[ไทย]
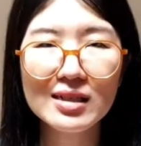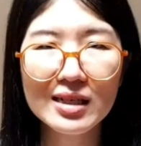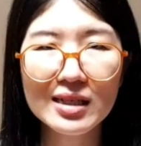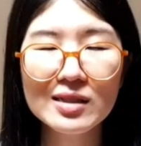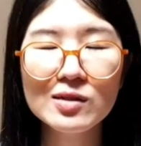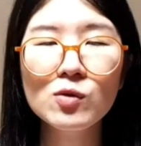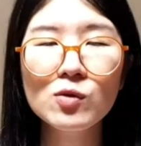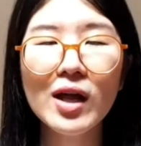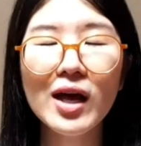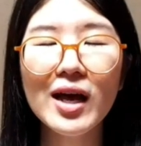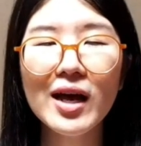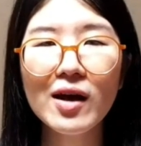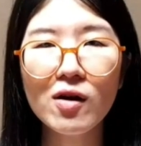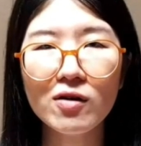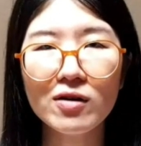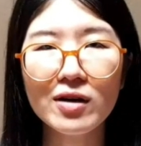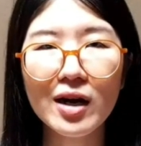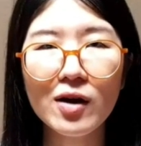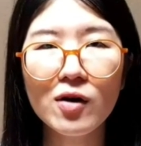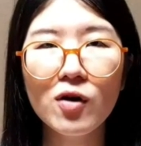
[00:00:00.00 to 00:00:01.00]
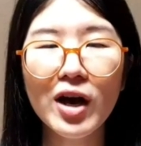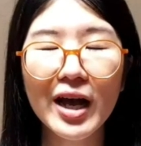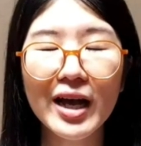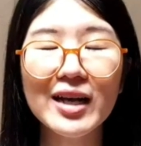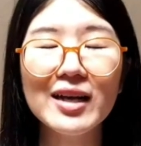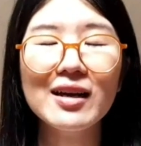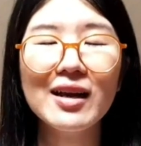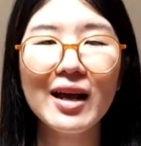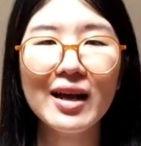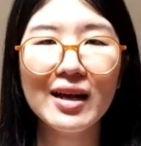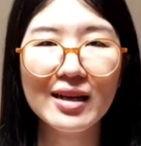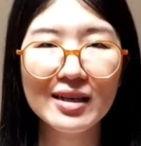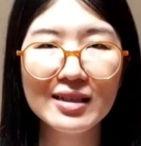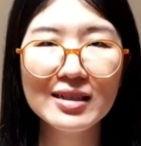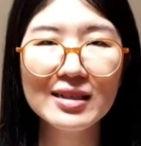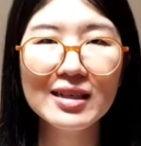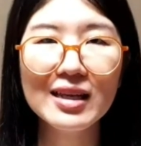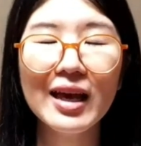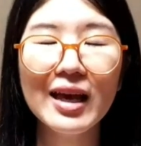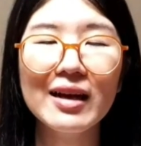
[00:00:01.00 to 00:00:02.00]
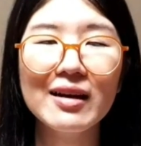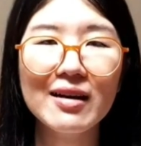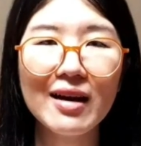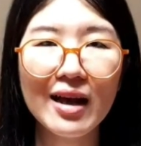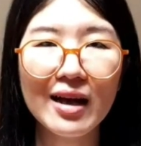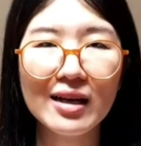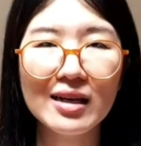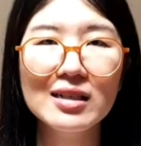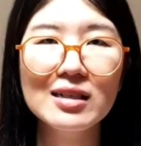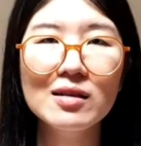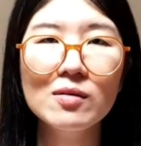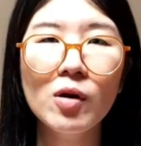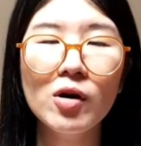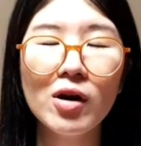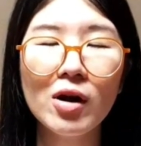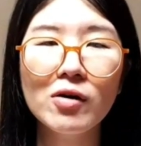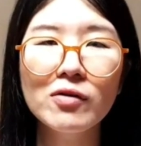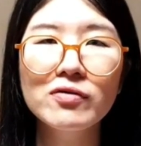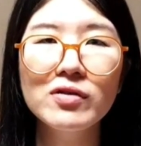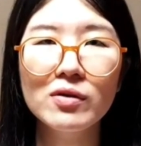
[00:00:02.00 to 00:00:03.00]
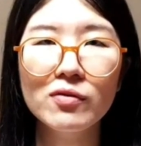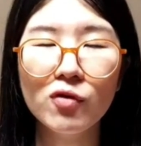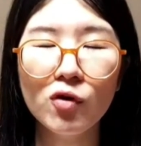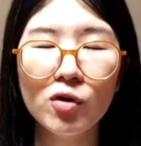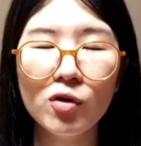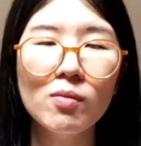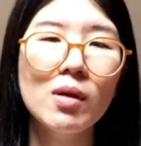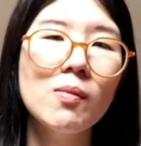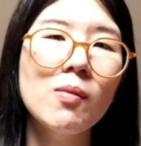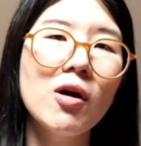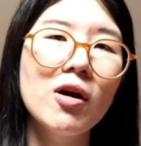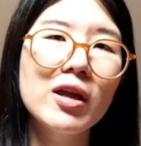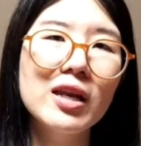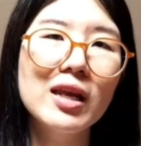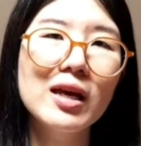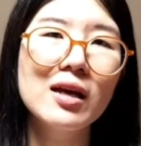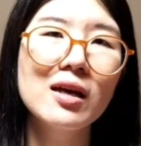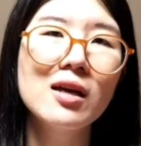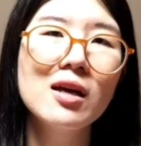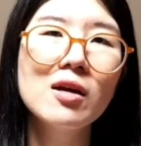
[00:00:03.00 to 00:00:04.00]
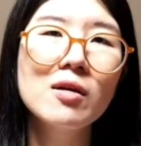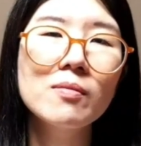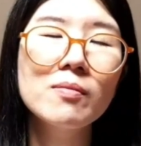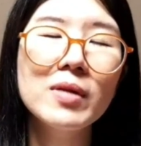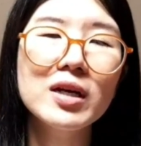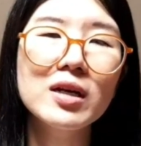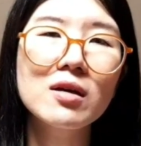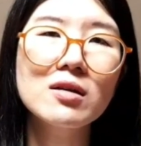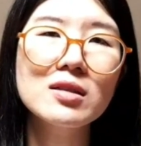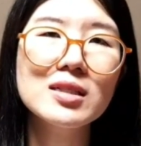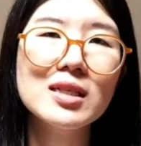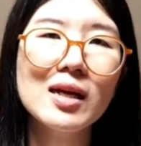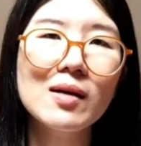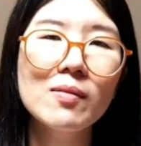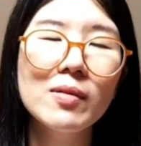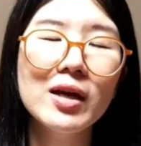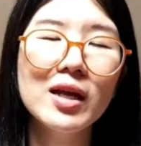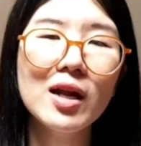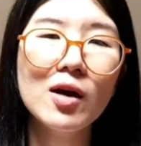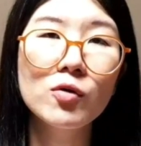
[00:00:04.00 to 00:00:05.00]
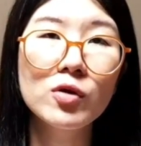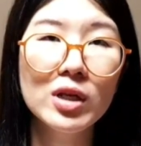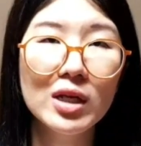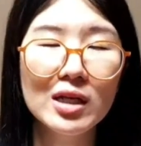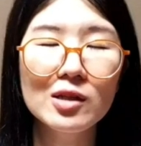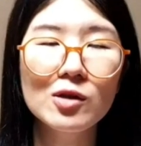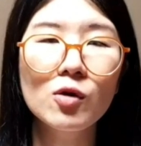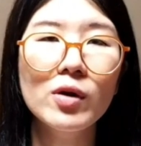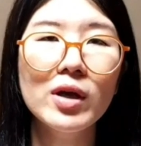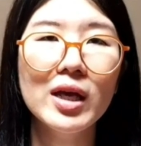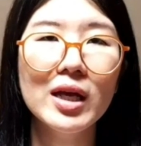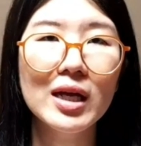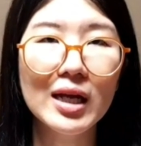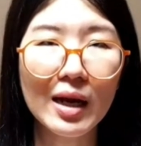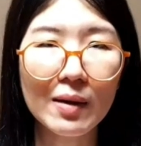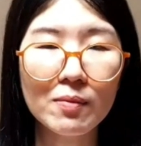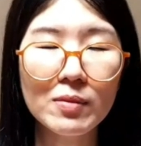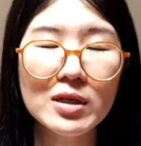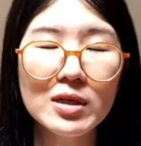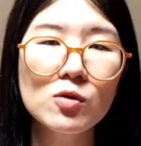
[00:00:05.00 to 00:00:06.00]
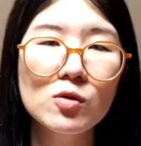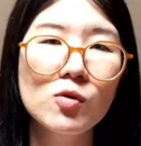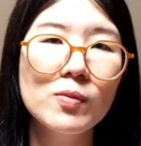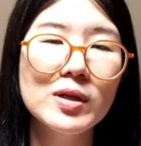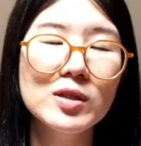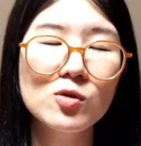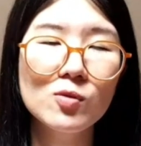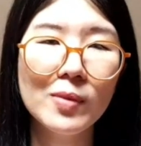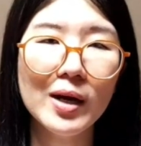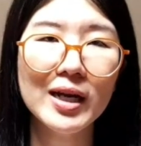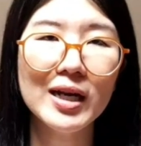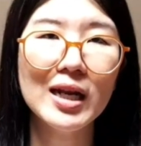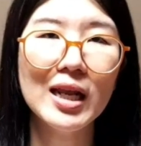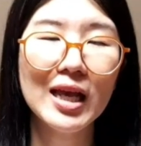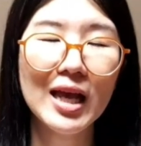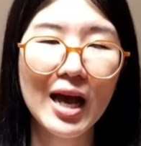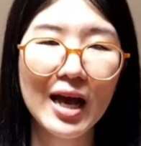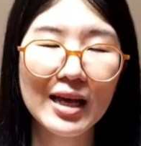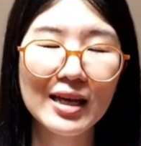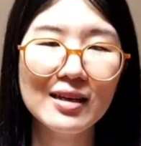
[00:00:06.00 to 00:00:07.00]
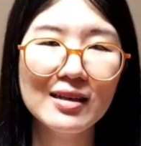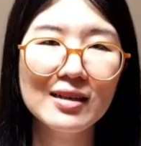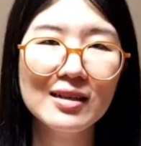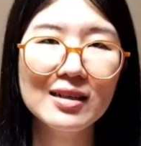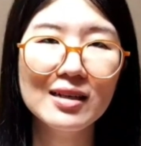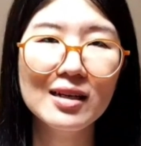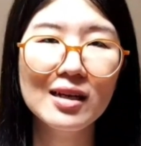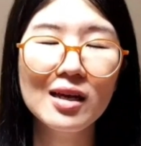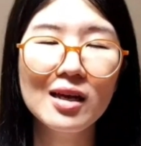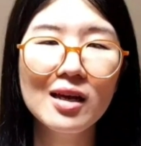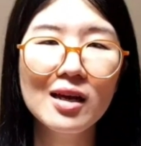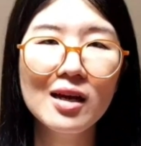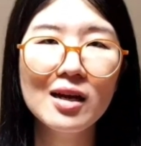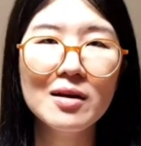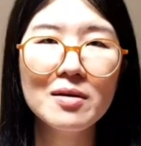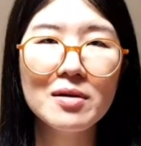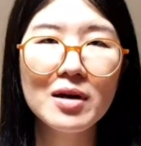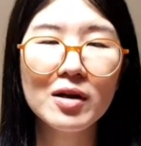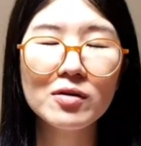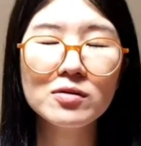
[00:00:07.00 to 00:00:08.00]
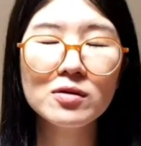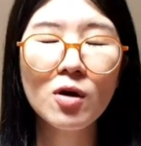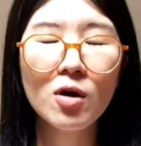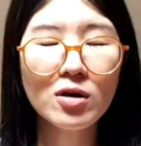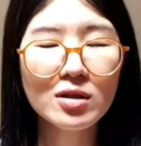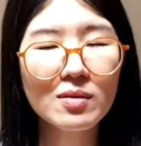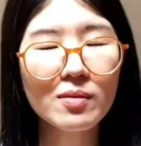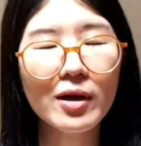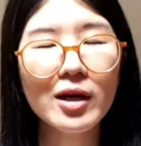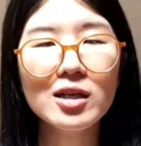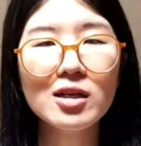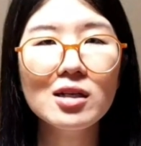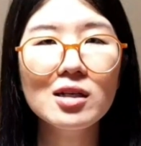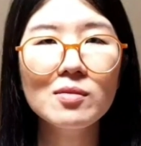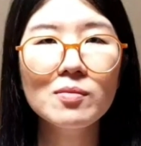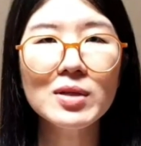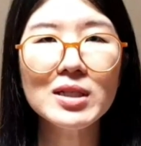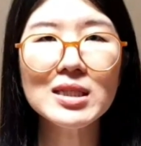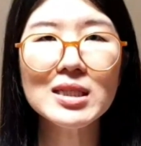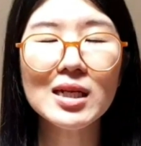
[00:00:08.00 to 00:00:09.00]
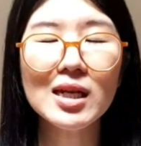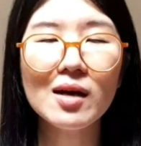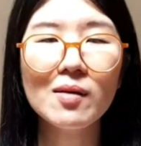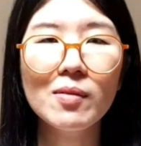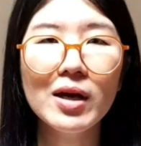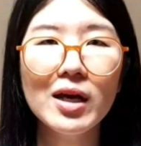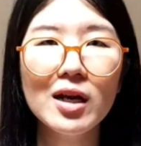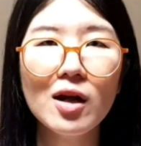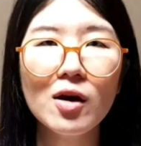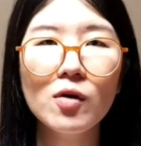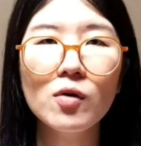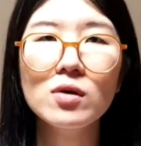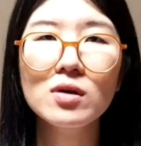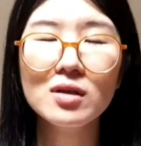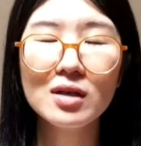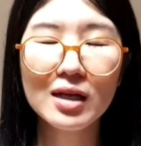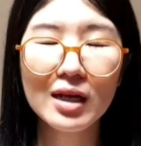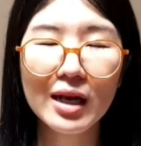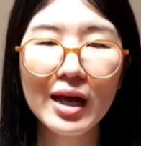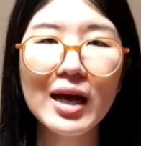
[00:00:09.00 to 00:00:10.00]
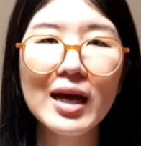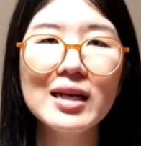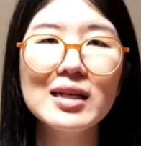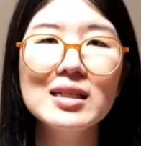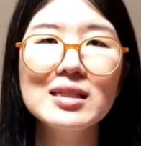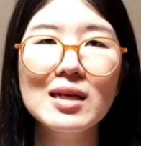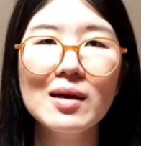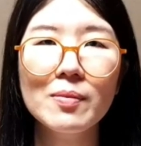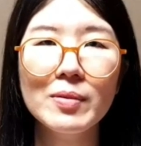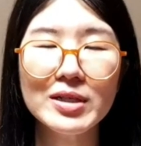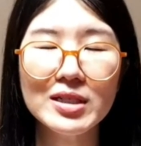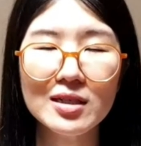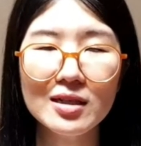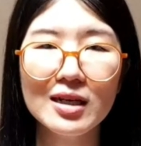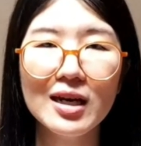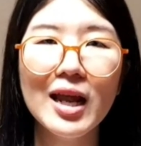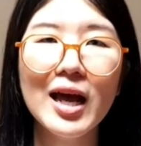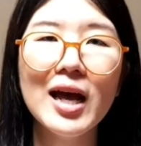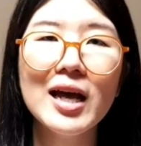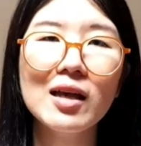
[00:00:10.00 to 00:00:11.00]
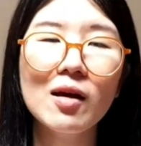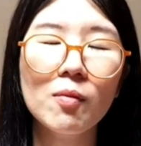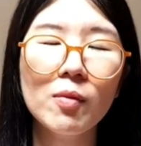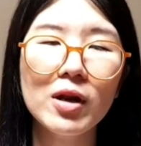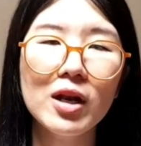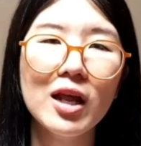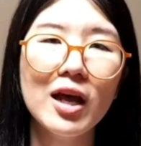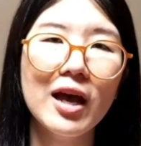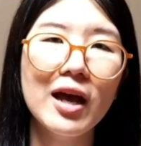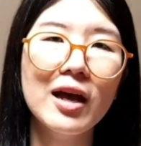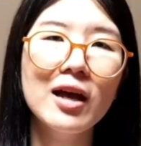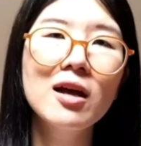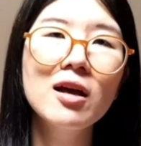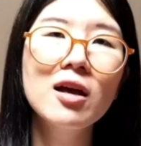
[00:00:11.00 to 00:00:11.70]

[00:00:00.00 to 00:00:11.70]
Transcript: อินซูล่าของเราแข็งแกร่งขึ้นแข็งแรงขึ้นเพราะเราฝึกฝนบ่อยๆเนี่ยมันก็จะทำให้เราดึงตัวเองกลับมาสู่ปัจจุบันได้ง่ายขึ้นแล้วข้อสำคัญคือมันจะทำให้เรากล้าที่จะเผชิญหน้ากับปัญหา